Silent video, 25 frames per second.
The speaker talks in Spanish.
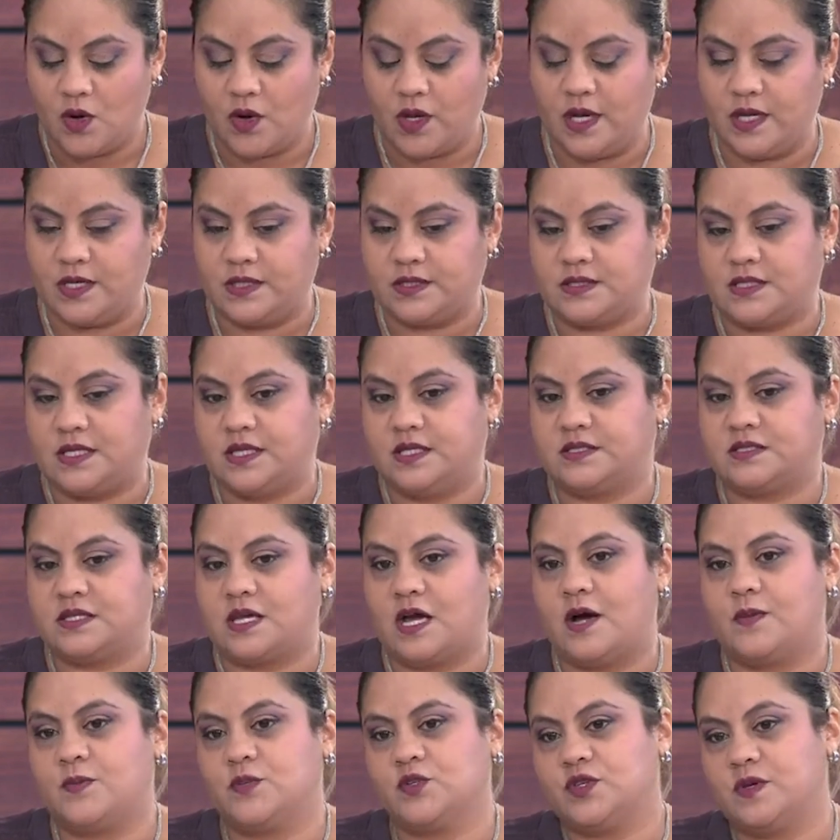este,
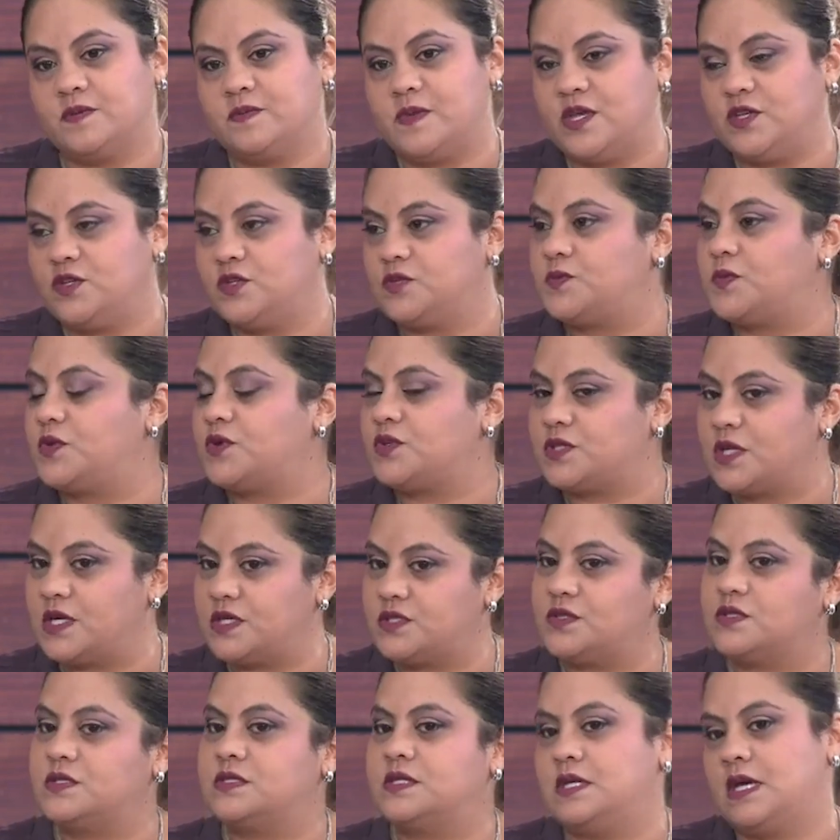estábamos en medios
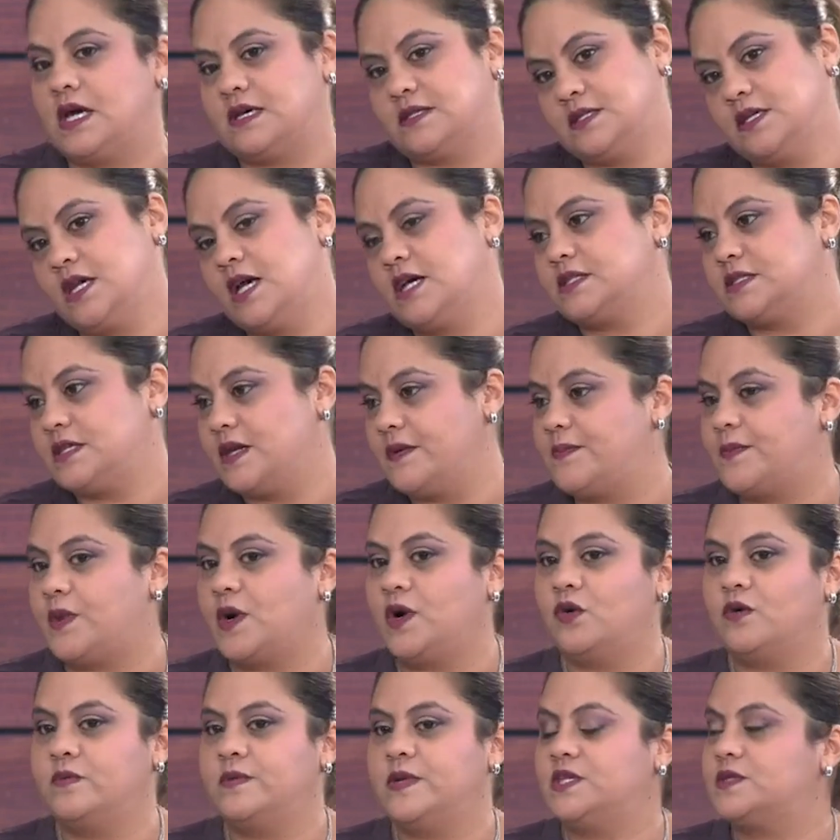procesos y hacía
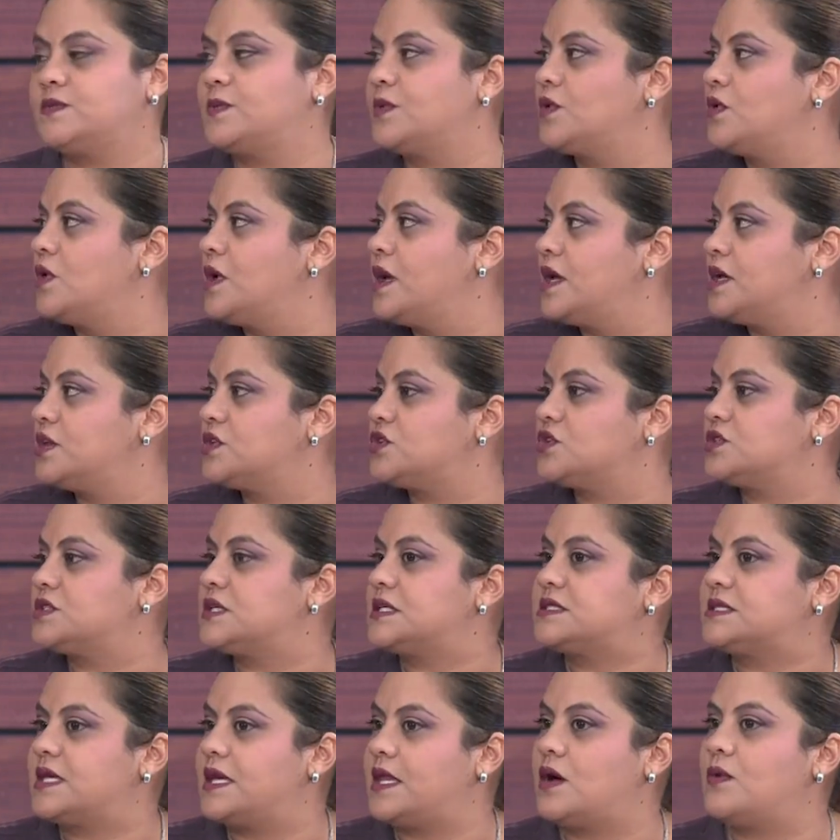siempre lo mismo.
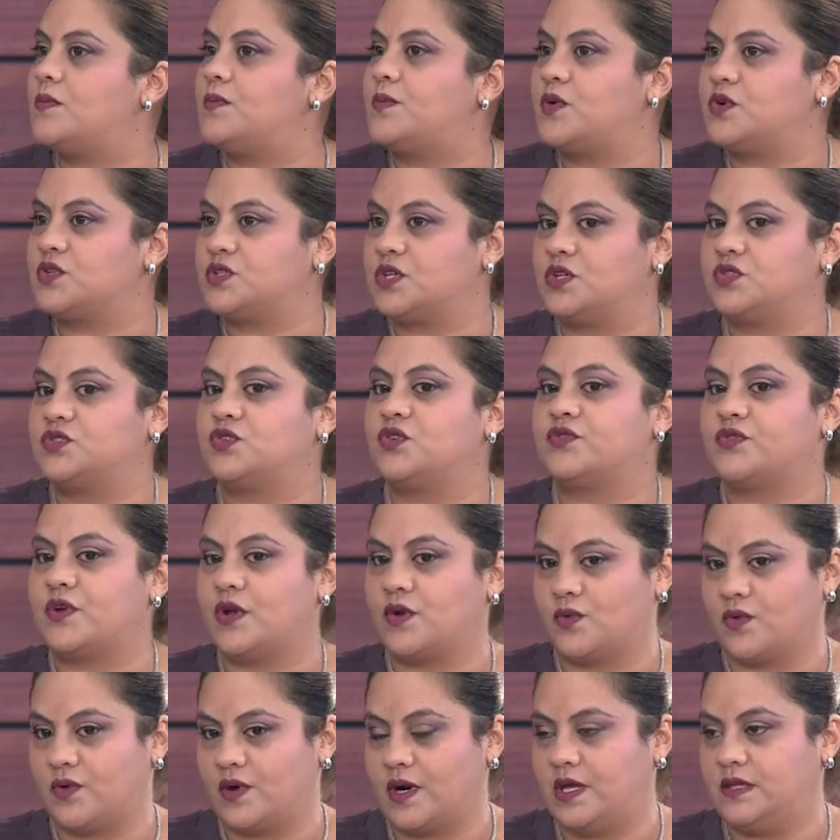Entonces era un proceso
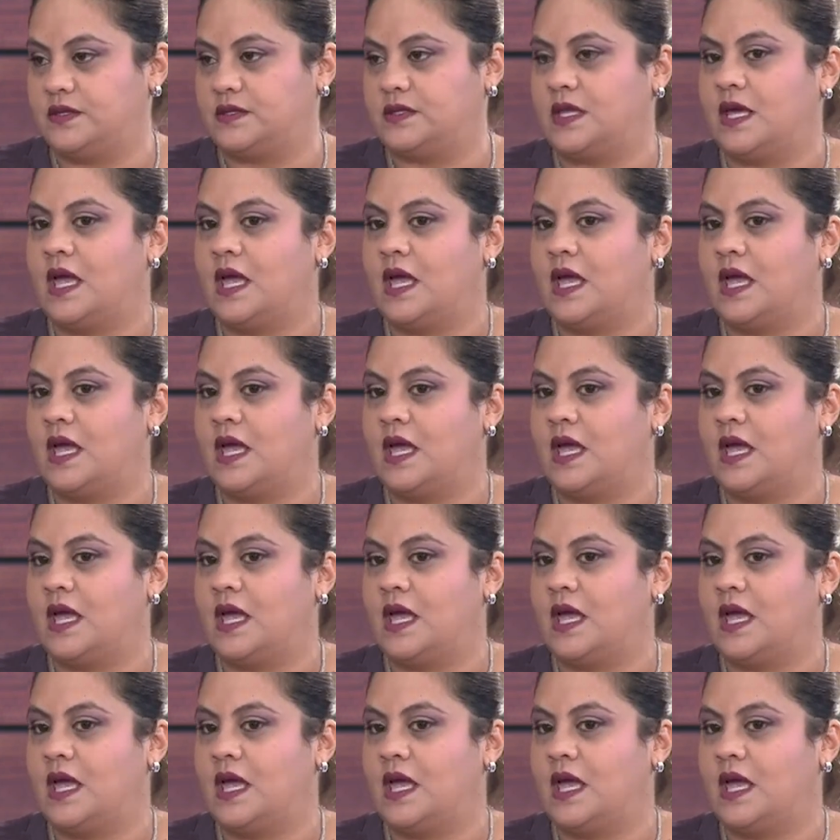recurrente.